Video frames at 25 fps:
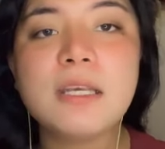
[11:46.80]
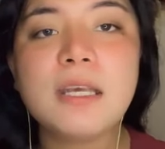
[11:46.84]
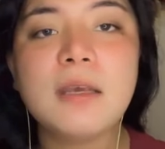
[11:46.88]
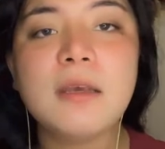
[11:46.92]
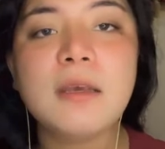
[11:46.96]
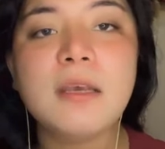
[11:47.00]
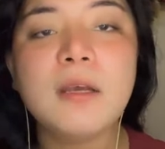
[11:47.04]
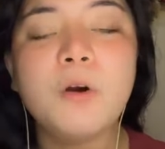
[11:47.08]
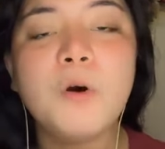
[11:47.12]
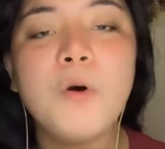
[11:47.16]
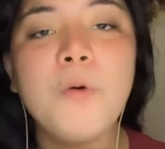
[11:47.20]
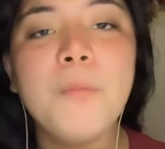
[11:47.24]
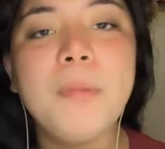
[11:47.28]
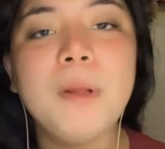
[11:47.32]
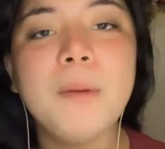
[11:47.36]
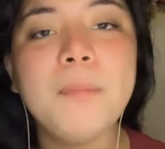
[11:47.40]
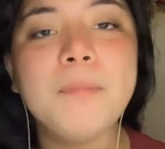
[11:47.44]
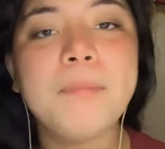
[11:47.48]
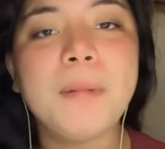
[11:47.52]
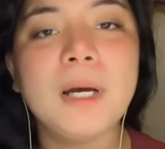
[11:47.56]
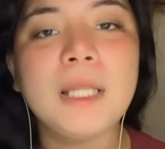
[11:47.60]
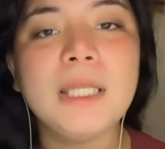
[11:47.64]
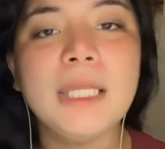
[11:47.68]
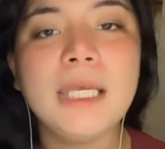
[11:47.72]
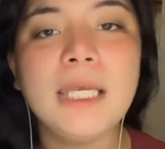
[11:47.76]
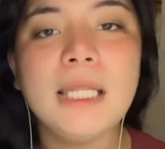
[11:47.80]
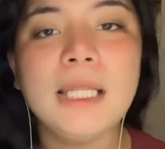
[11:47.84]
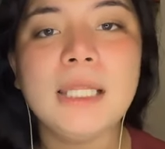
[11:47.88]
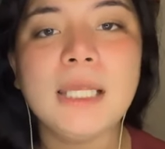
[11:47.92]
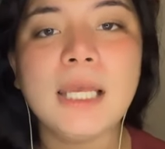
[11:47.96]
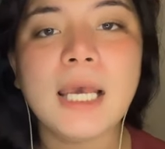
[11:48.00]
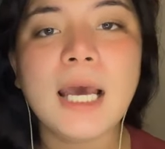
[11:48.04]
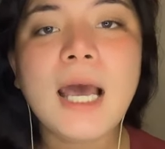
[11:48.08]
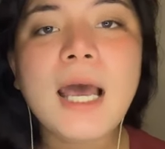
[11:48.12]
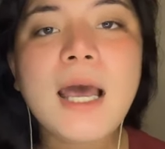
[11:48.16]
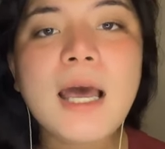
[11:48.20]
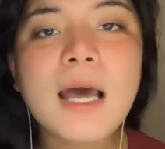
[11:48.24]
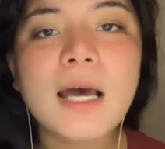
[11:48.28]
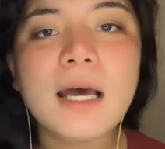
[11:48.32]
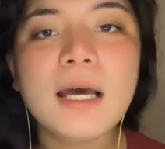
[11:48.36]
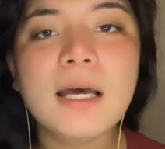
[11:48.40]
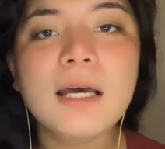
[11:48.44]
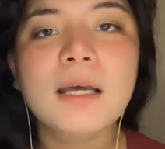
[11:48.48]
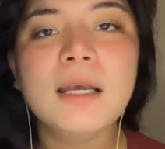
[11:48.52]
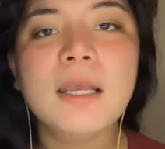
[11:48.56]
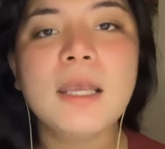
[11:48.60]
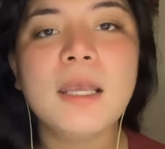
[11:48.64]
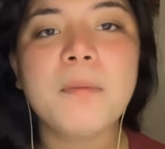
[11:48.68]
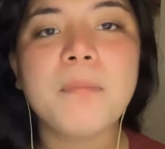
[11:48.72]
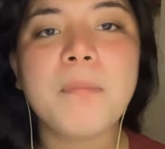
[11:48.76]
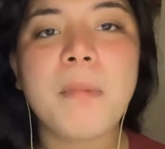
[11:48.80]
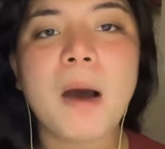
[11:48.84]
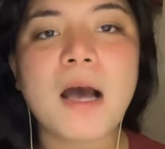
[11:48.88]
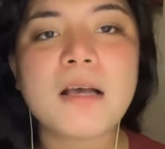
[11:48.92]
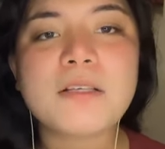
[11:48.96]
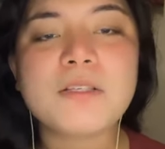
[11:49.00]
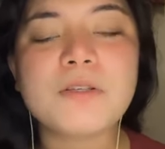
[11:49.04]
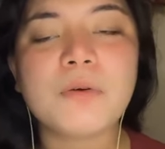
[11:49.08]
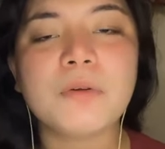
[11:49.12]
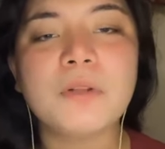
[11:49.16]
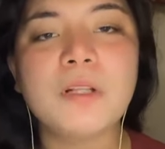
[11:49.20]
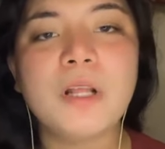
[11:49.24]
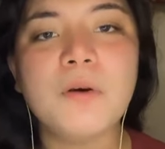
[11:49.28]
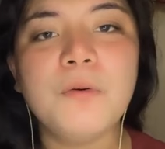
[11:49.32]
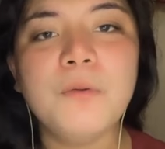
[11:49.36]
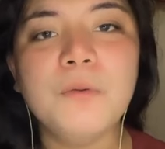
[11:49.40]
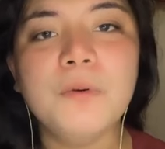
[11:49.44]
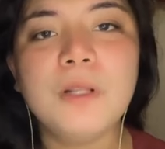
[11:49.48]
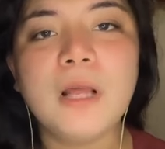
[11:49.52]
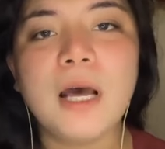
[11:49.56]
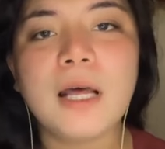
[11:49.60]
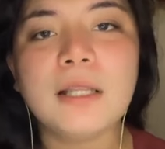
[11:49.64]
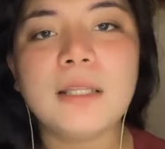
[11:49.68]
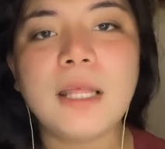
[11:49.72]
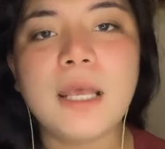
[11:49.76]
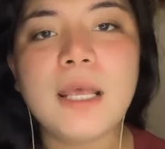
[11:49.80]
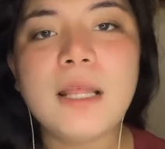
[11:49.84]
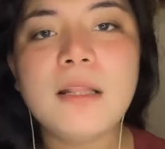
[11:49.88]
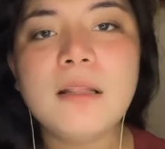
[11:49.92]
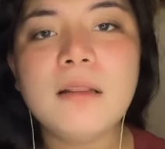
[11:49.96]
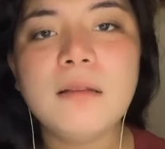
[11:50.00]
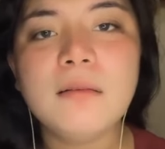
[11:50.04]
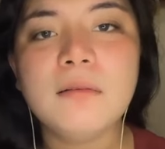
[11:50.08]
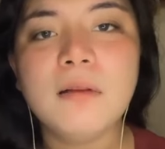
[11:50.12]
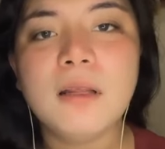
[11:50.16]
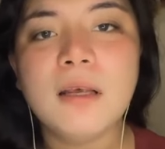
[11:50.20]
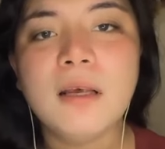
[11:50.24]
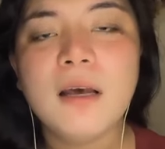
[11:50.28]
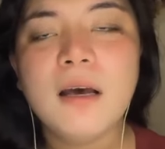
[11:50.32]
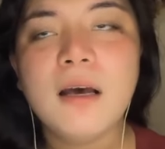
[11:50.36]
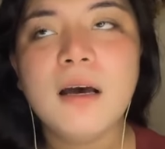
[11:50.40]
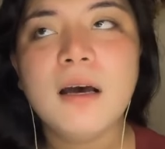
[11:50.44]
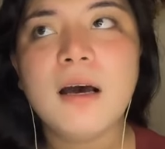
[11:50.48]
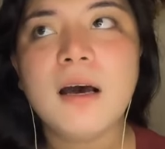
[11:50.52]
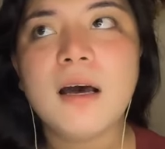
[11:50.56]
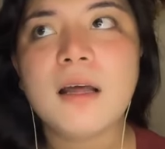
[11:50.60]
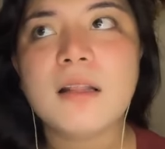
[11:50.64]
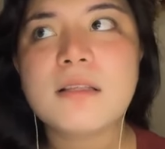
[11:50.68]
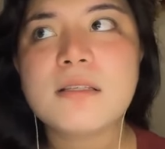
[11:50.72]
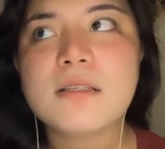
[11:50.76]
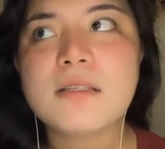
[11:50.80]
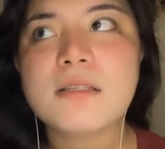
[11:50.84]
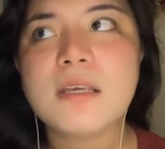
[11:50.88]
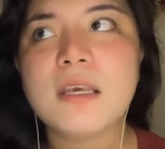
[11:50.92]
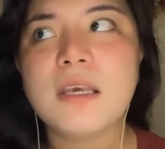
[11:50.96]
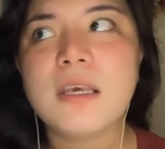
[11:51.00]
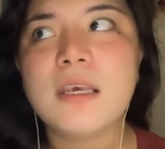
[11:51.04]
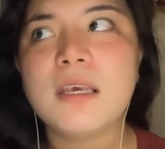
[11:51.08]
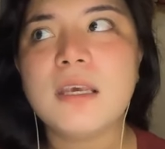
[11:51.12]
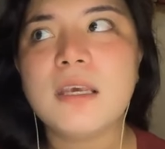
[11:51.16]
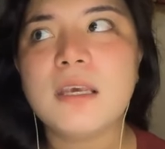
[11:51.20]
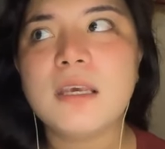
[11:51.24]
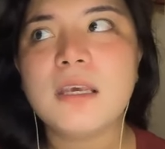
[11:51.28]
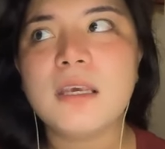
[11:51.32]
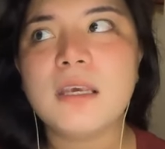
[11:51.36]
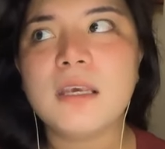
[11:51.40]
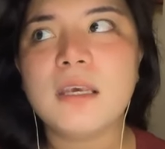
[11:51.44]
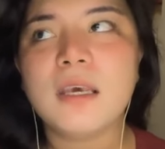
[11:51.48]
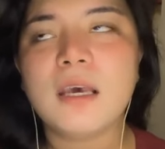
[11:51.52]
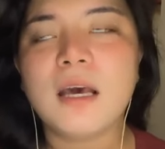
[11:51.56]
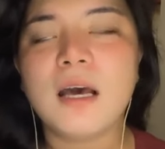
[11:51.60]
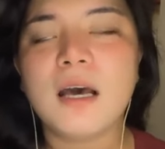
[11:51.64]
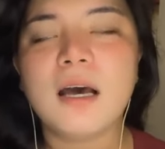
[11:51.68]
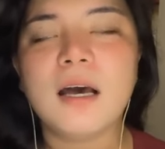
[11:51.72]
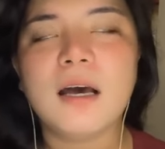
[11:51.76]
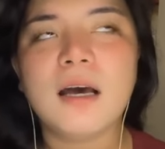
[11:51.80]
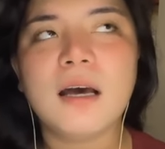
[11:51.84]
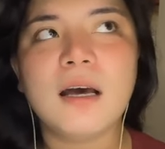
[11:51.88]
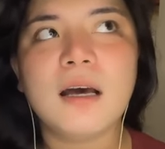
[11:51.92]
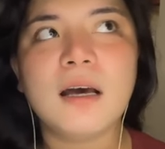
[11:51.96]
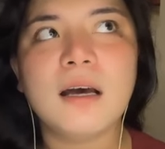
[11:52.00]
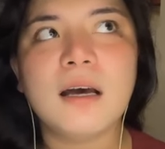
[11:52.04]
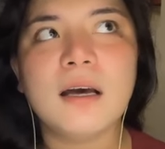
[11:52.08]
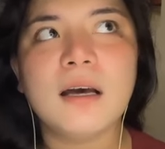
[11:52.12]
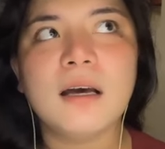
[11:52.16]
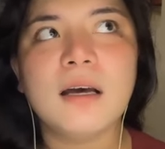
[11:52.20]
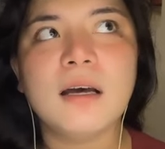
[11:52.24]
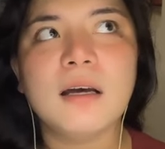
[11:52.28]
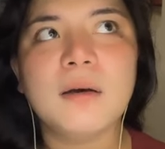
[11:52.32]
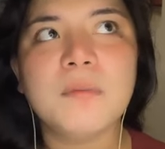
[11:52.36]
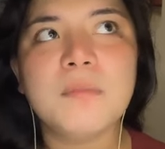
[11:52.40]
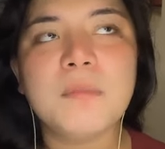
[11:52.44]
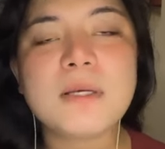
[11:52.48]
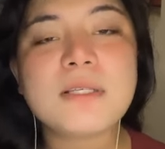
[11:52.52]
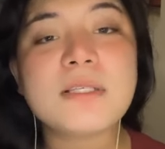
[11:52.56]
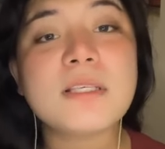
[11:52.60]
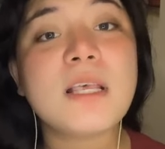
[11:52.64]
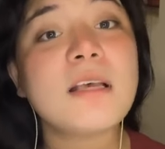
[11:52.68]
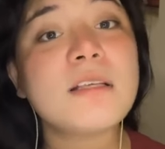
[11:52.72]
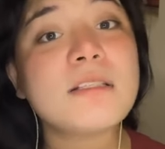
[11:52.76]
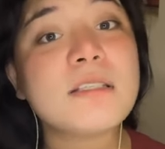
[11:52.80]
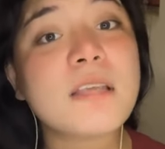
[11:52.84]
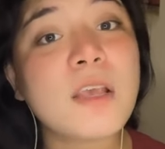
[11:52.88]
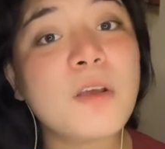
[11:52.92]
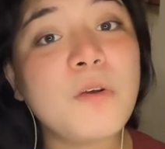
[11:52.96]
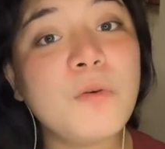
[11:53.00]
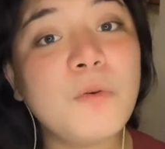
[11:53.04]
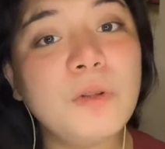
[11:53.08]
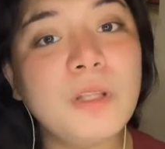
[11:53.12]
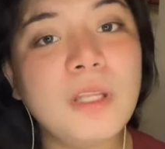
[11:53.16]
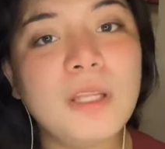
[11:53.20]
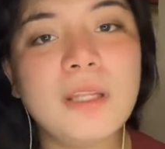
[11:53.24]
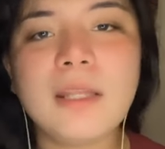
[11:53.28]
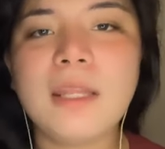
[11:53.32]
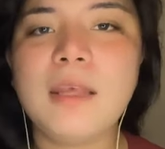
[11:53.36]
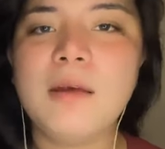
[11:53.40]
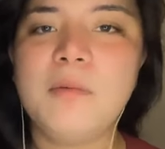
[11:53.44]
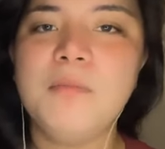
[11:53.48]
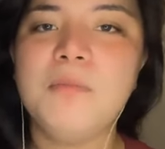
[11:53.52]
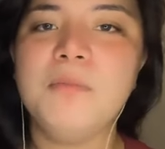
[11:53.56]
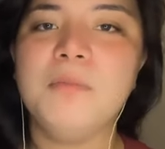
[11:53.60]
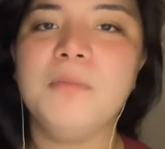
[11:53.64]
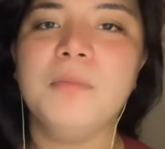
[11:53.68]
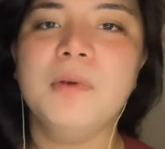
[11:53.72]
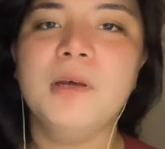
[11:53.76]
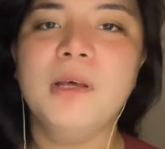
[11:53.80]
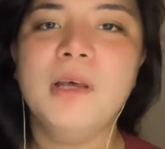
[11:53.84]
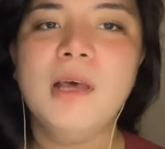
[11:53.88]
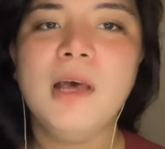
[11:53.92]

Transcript: si Robin Padilla. Ipasok na ho natin at si uh, basta sa Unity team,